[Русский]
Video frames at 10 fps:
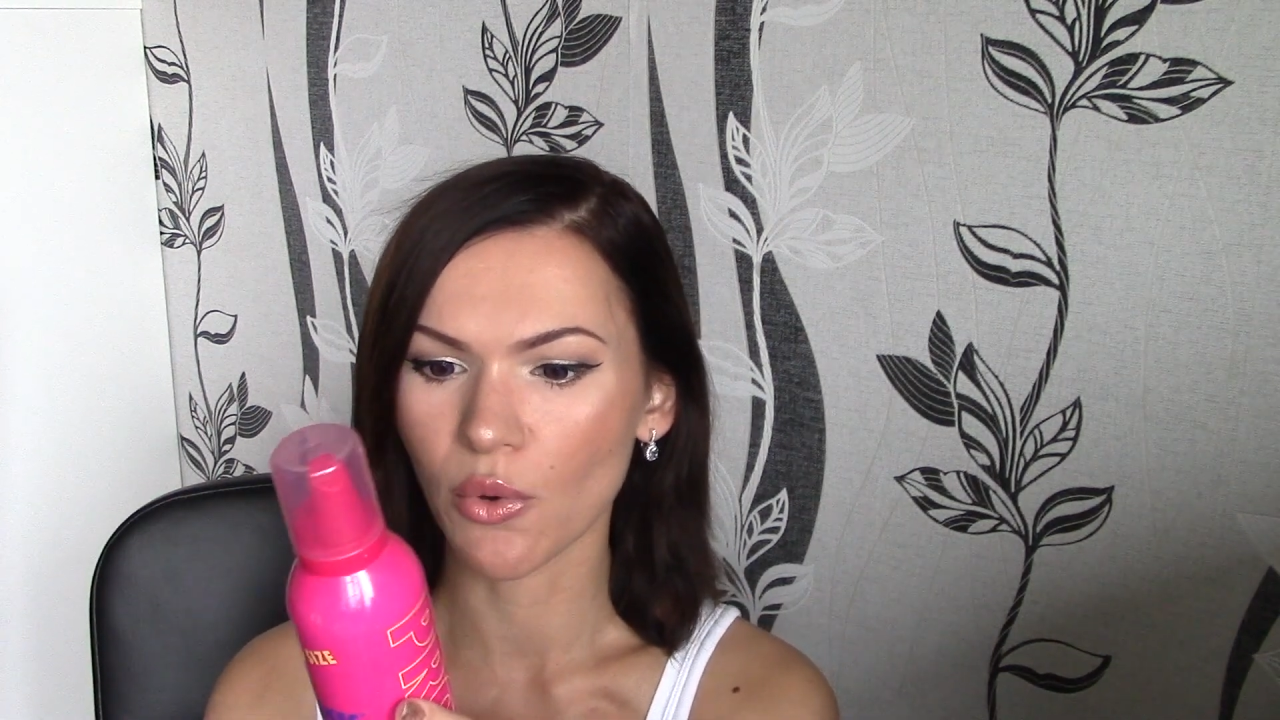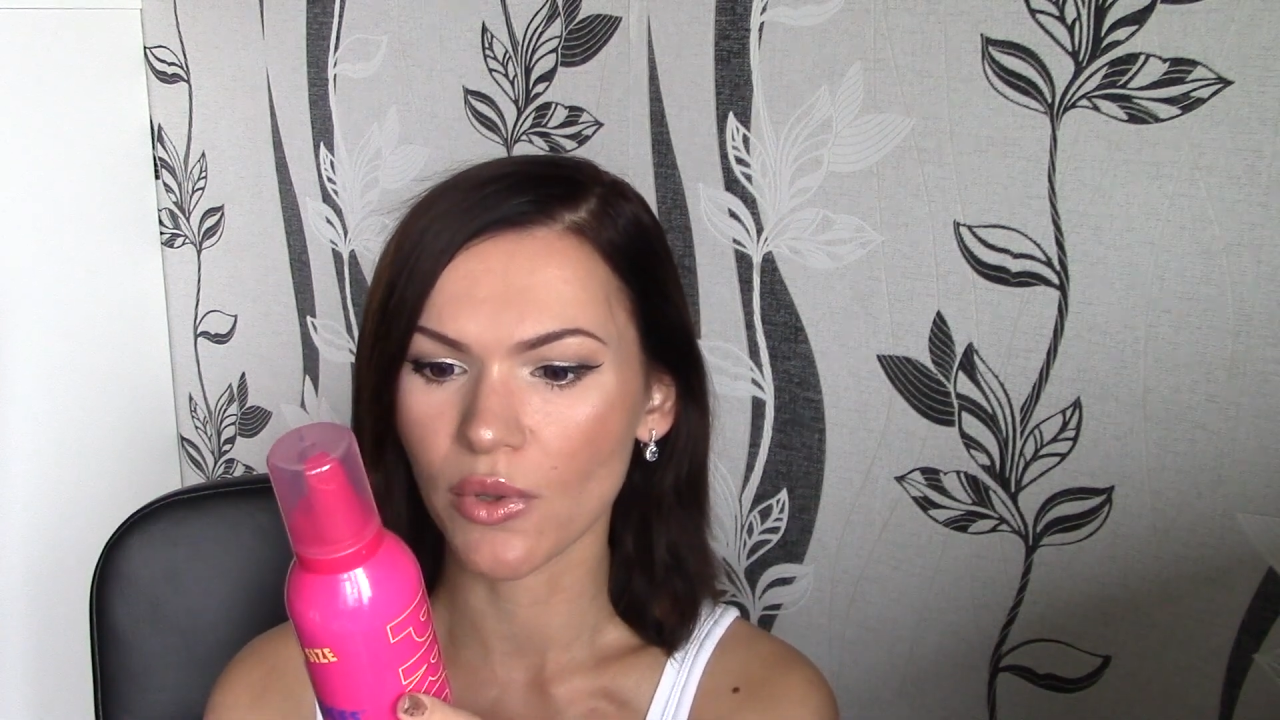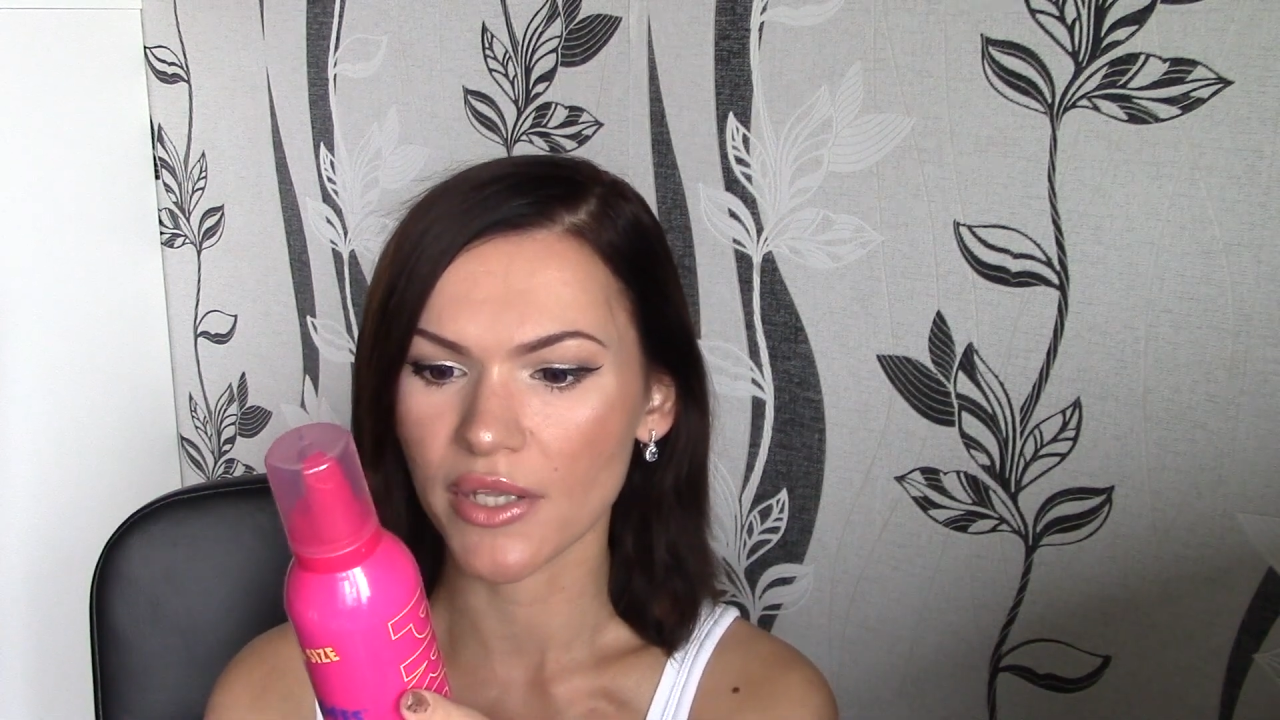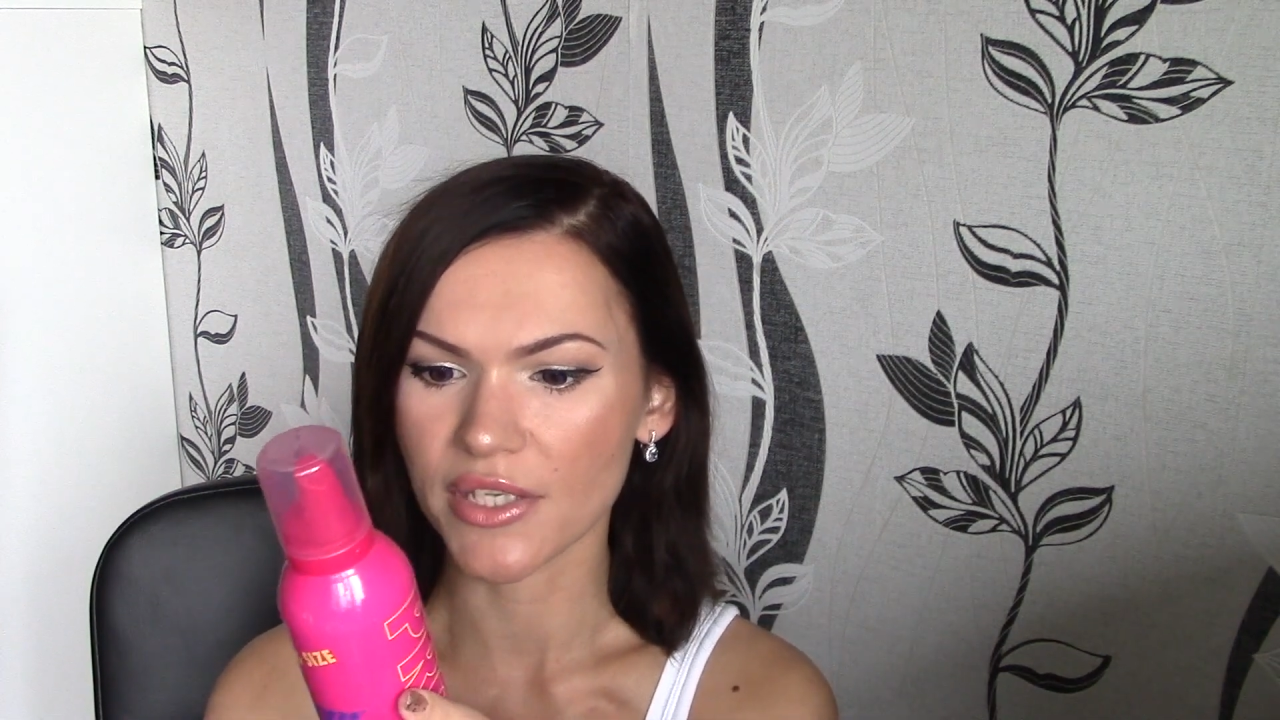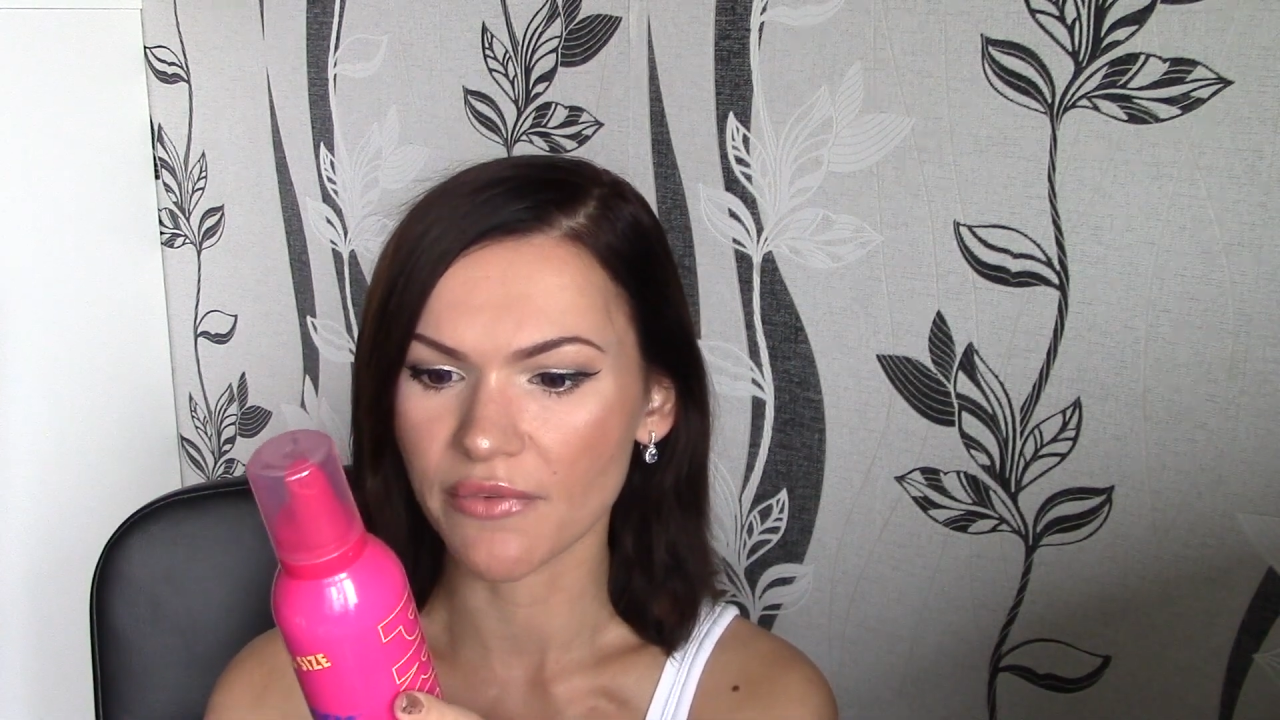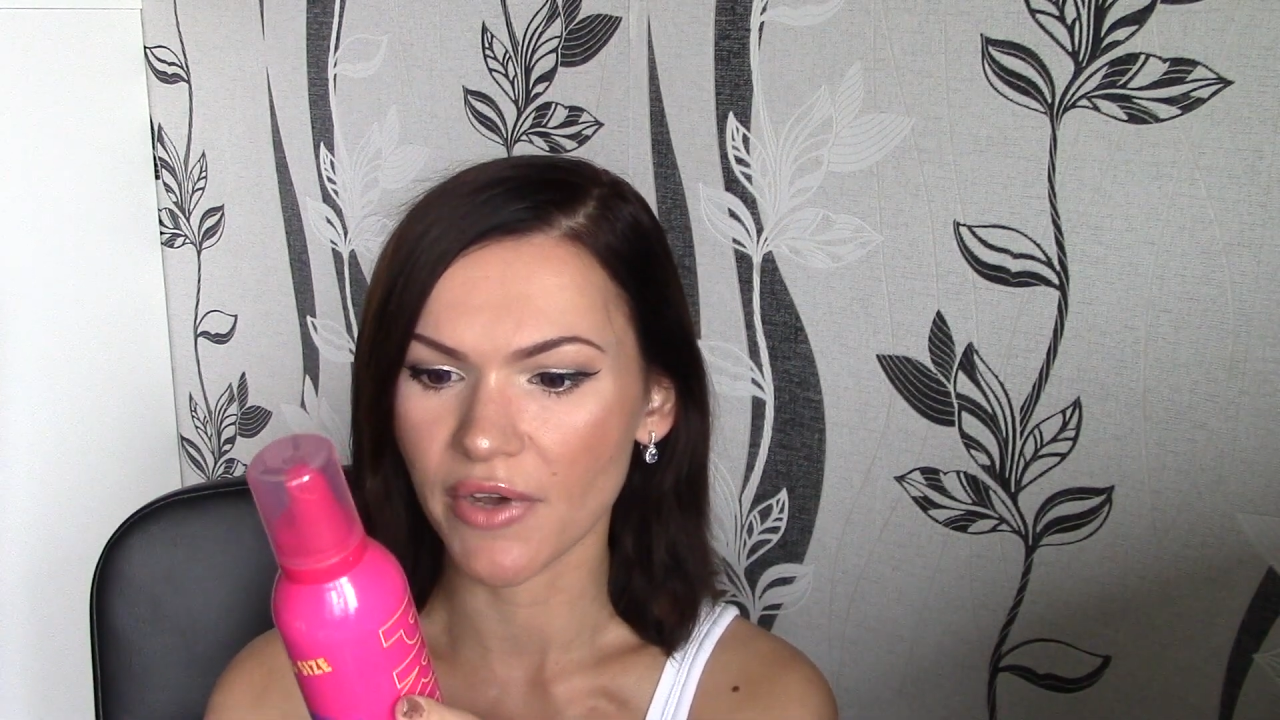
укладки